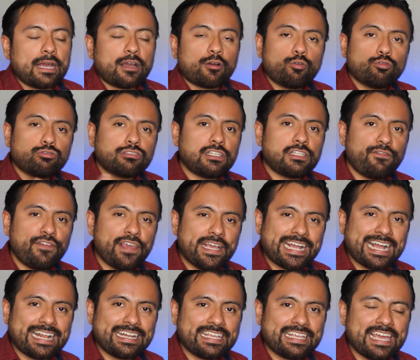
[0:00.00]

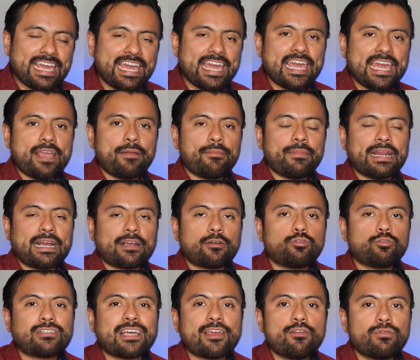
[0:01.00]
justifican que en
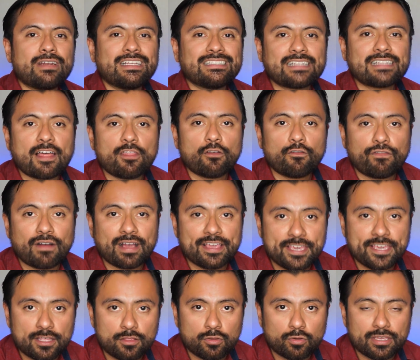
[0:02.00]
Veracruz hay un Estado
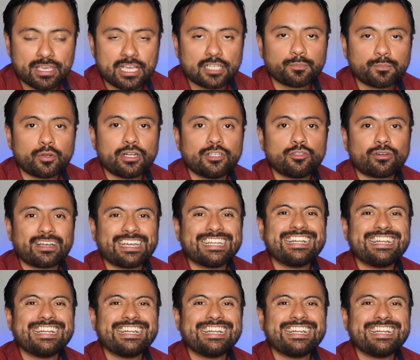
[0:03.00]
fallido y es por eso que